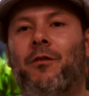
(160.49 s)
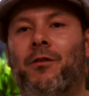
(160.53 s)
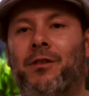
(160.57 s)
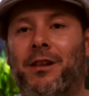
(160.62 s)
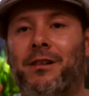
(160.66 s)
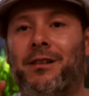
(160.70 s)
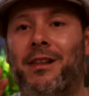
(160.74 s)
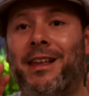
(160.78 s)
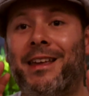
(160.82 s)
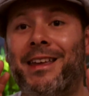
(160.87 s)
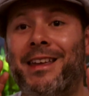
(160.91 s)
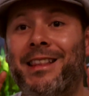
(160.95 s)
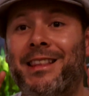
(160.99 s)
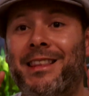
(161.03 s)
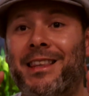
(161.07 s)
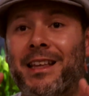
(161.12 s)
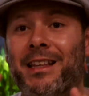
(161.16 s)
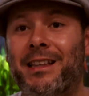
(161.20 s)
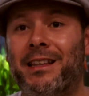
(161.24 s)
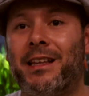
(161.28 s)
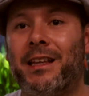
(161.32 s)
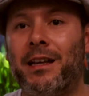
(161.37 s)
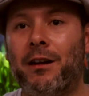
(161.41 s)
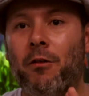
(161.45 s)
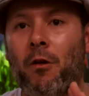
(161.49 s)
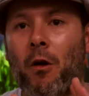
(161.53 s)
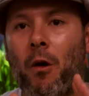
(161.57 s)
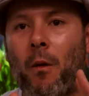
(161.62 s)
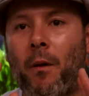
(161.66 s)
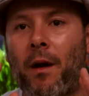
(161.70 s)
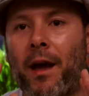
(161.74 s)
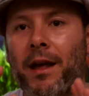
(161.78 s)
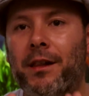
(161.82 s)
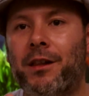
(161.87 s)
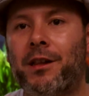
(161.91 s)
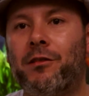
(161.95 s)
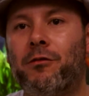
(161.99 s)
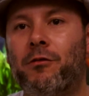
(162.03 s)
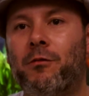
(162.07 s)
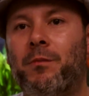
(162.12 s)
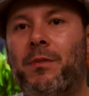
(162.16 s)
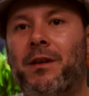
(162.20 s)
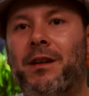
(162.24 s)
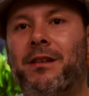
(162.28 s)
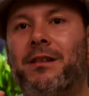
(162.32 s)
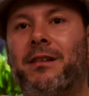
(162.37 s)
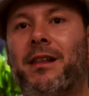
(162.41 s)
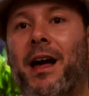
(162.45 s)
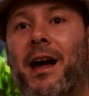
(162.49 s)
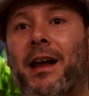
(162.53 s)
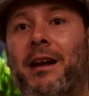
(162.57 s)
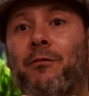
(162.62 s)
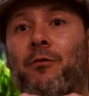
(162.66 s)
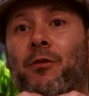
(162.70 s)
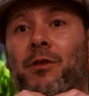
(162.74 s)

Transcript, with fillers: Vocês têm que entender qual é esse Superstar